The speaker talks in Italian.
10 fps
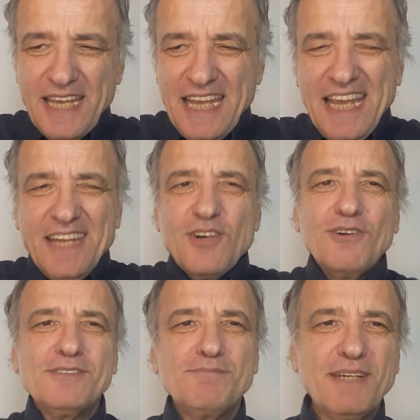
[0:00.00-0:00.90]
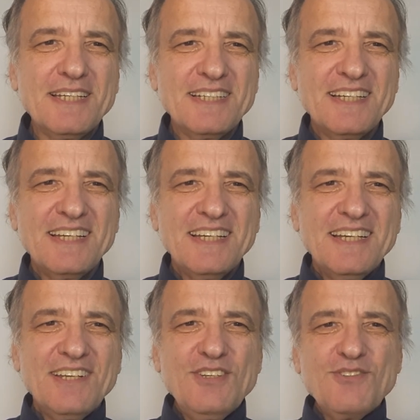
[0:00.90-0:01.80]
enorme
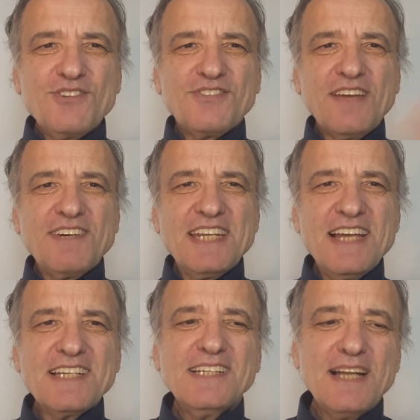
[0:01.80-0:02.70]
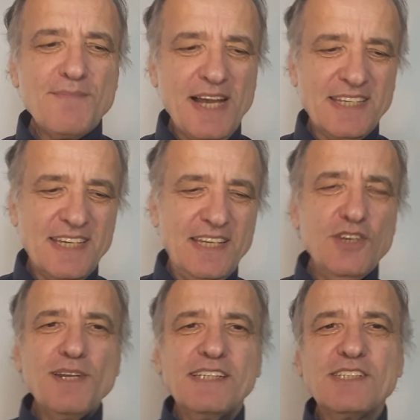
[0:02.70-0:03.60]
non ci stava neanche nella macchina, io
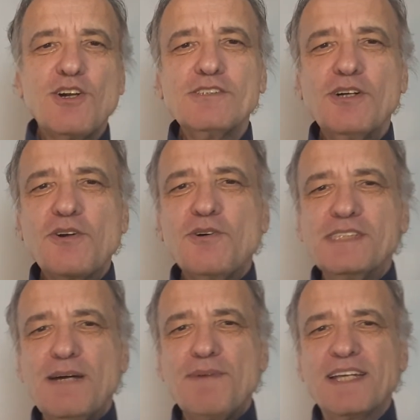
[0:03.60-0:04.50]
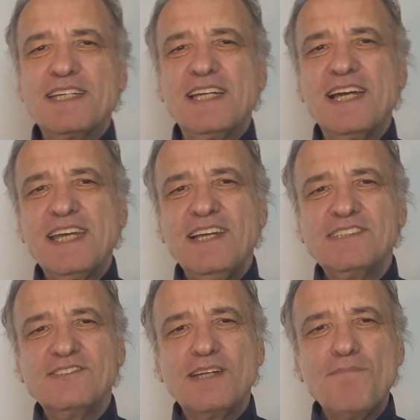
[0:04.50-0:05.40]
me la ricordo ancora la macchina, era
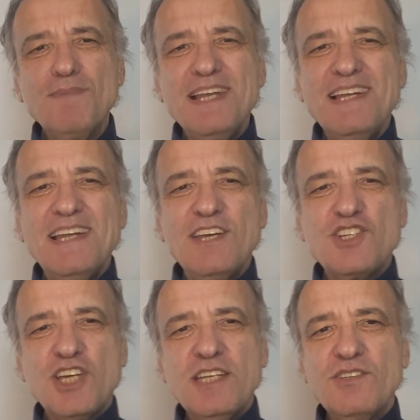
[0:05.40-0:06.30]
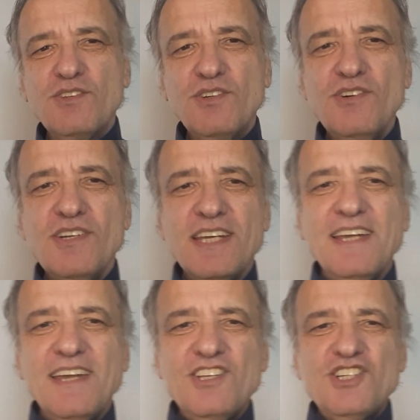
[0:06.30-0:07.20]
una 1100
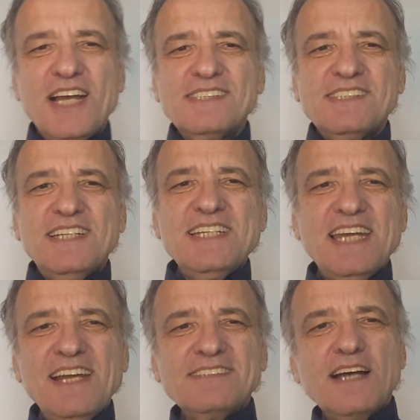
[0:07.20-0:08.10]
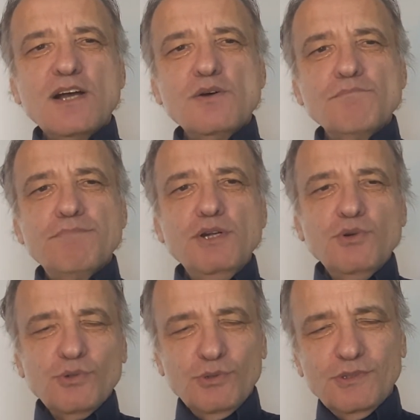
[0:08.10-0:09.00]
giardiniera
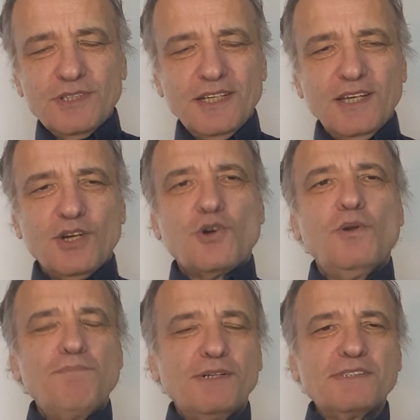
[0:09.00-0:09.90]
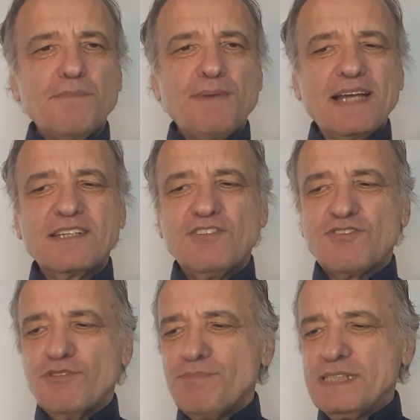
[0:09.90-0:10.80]
blu col portapacchi
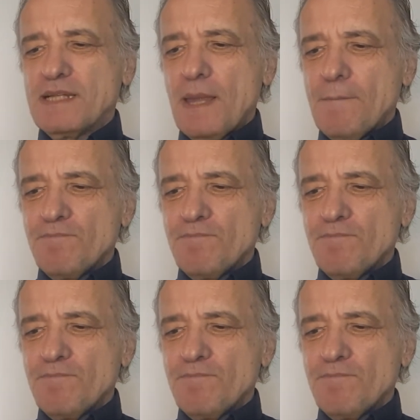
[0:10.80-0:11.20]
sopra.